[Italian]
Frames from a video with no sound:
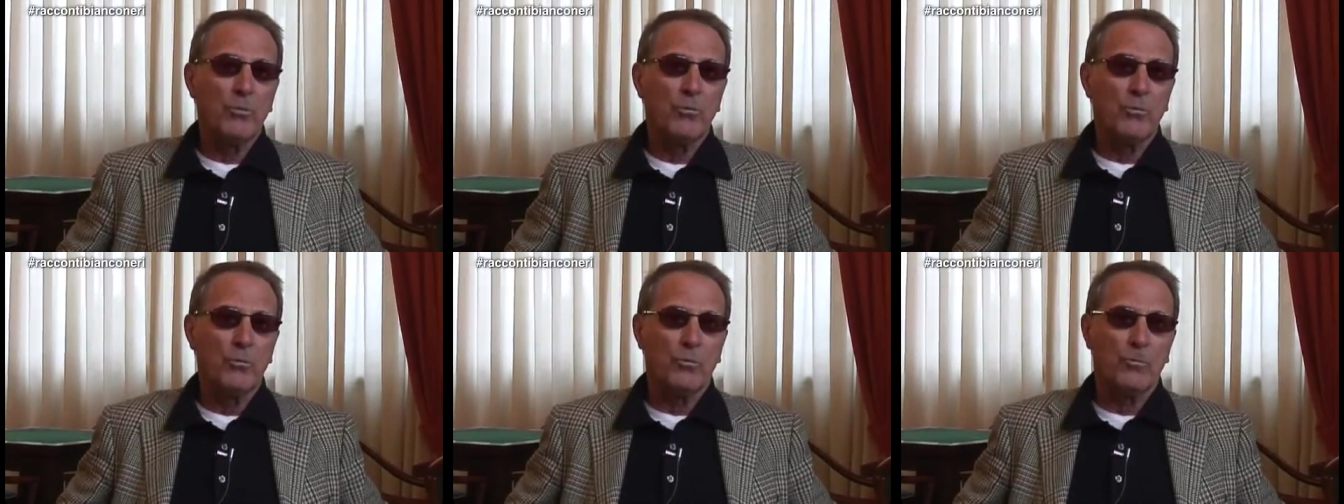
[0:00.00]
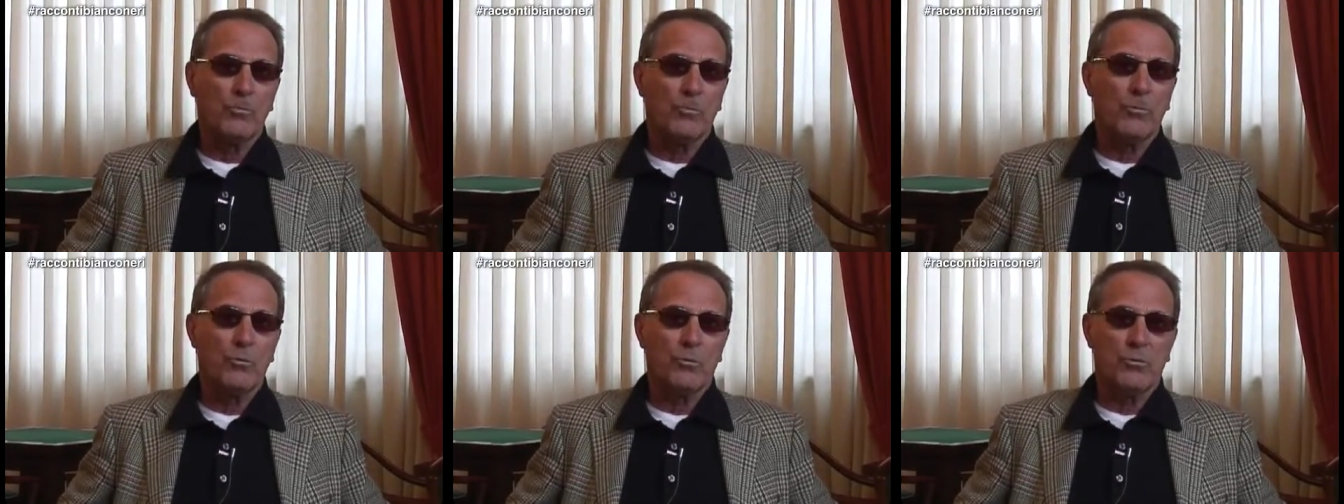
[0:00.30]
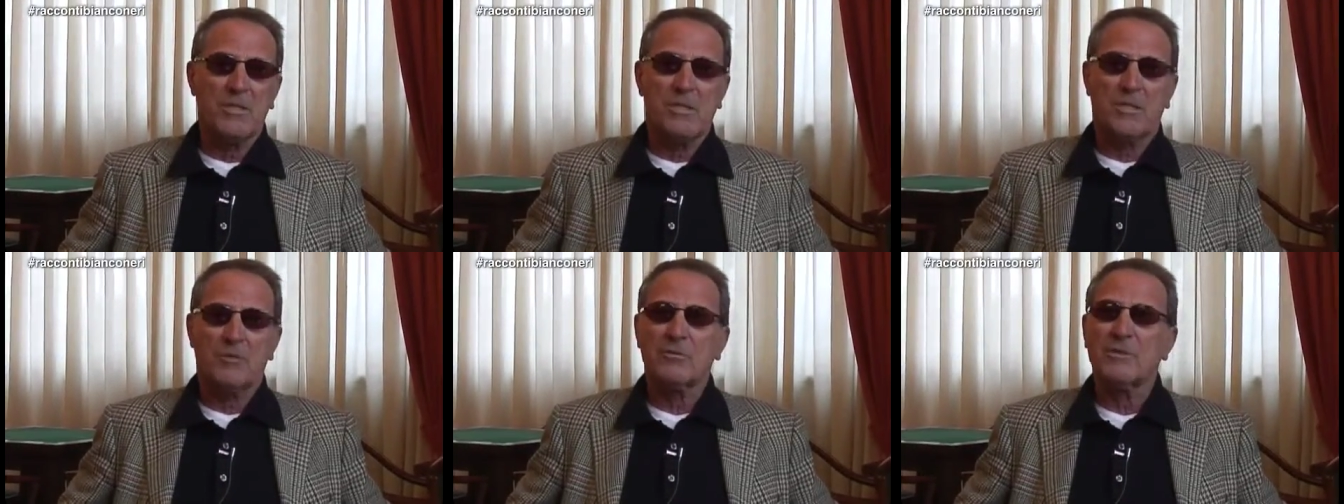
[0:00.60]
un gruppo
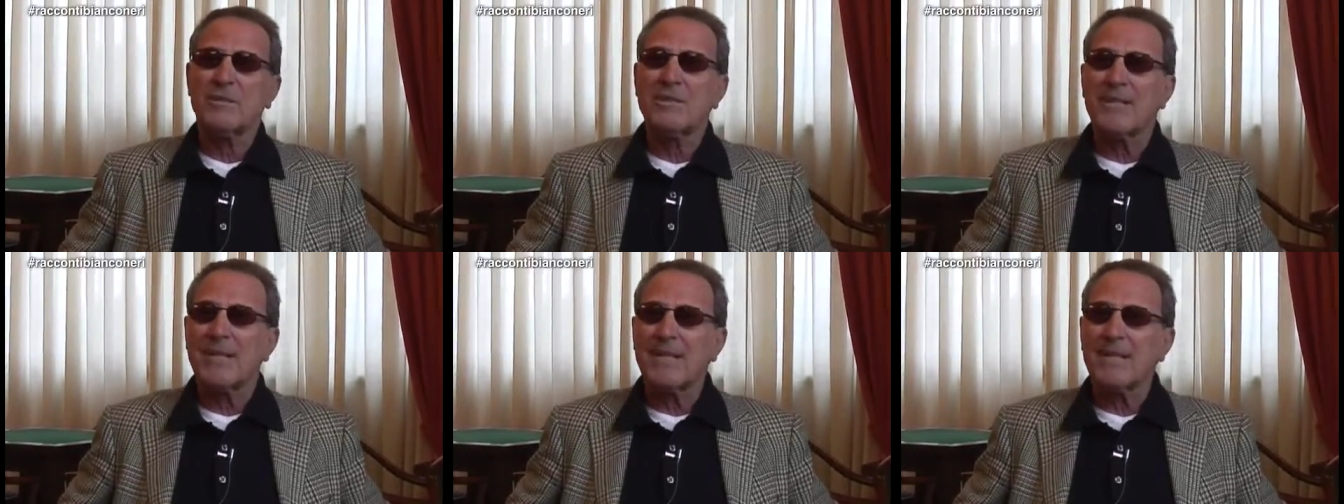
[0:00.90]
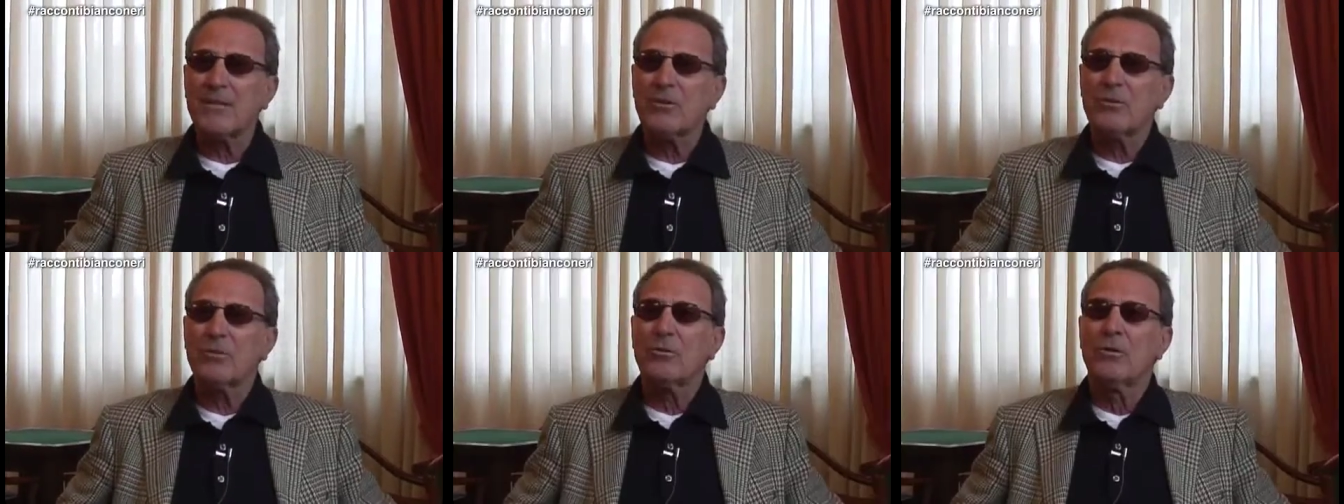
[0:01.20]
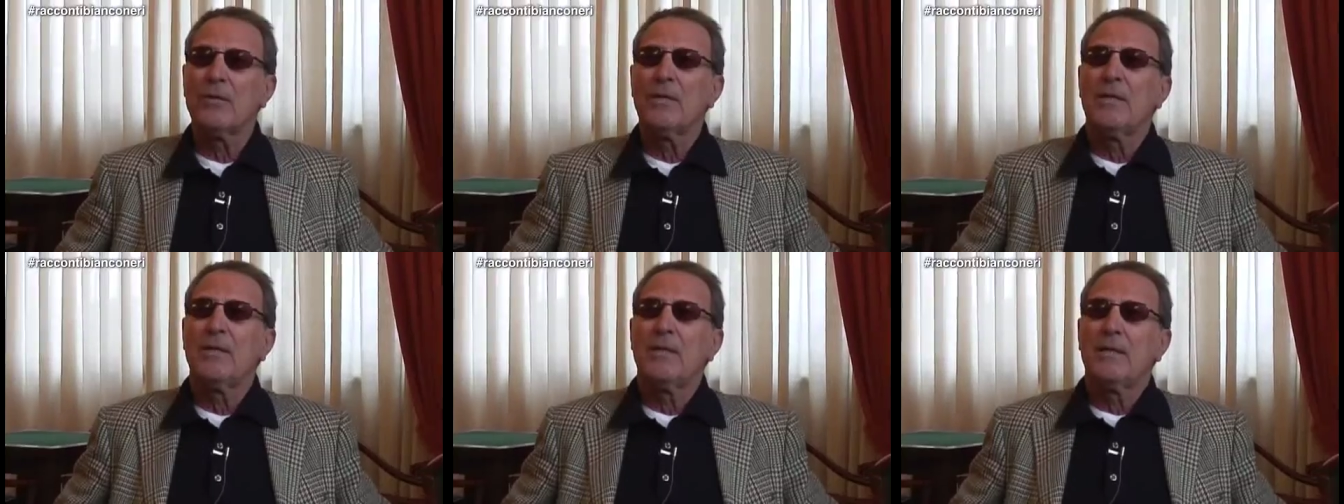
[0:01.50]
straordinario,
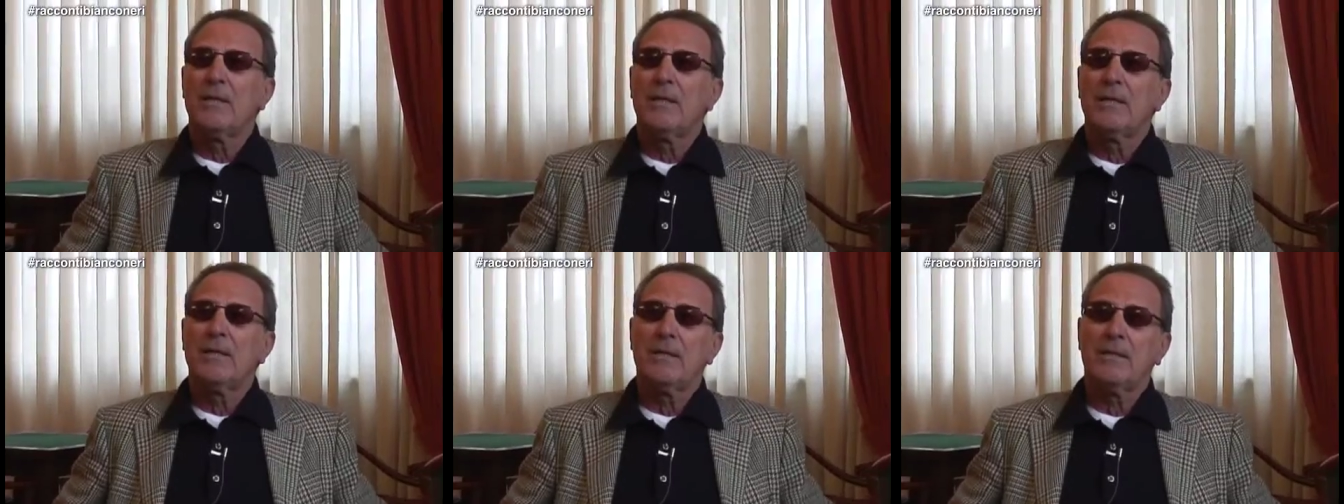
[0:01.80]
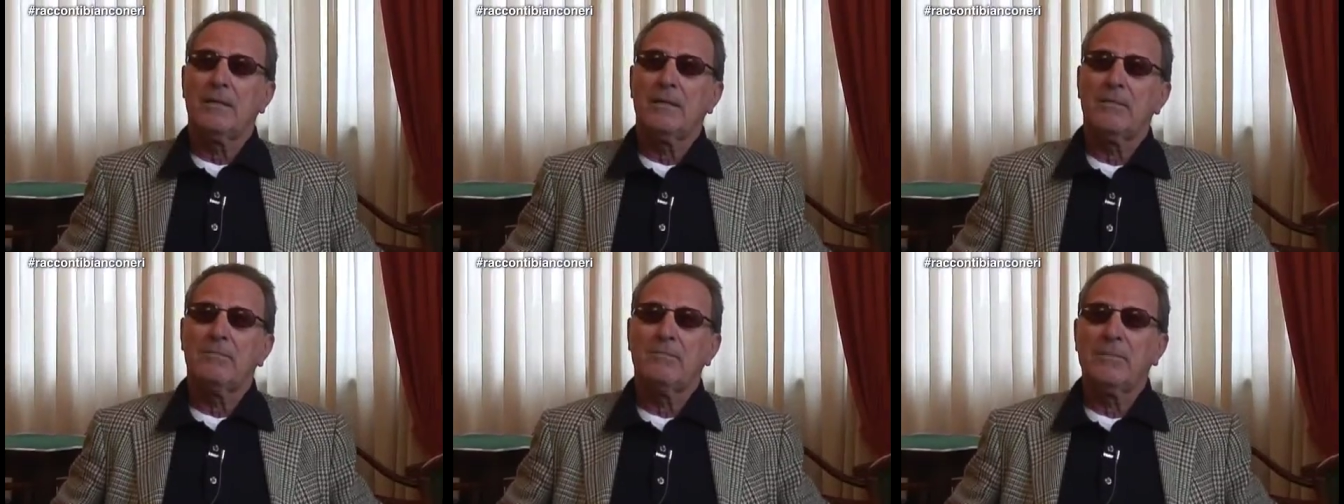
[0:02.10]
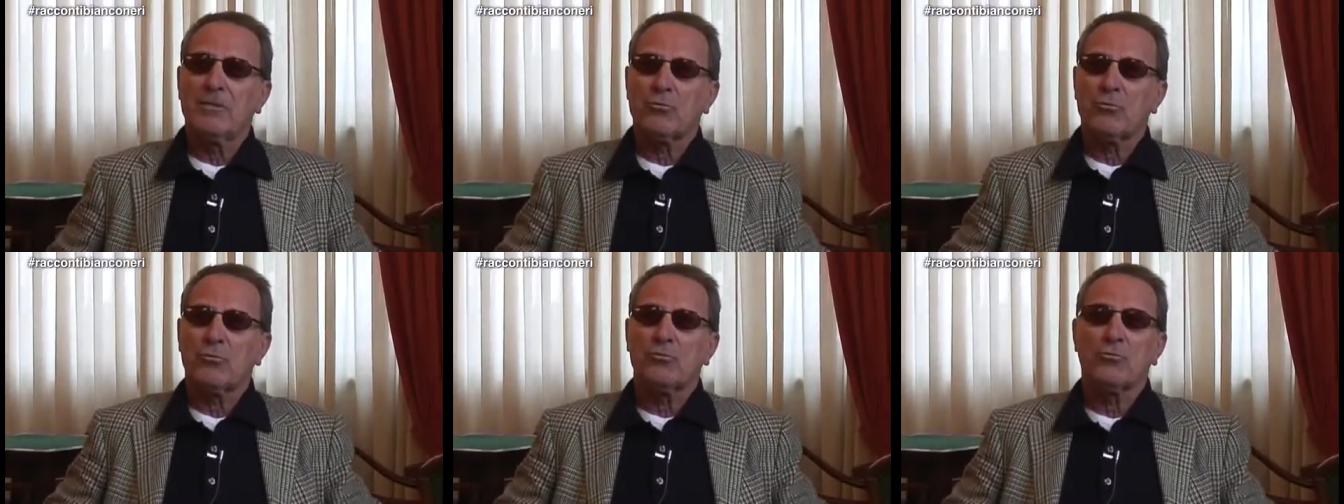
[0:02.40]
eh,
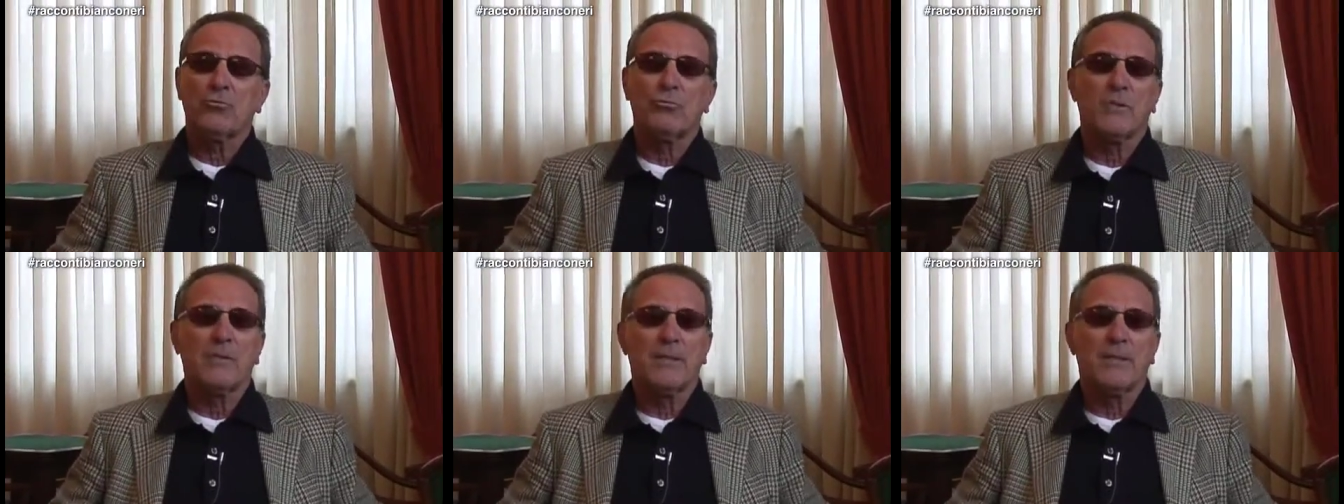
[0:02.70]
messo su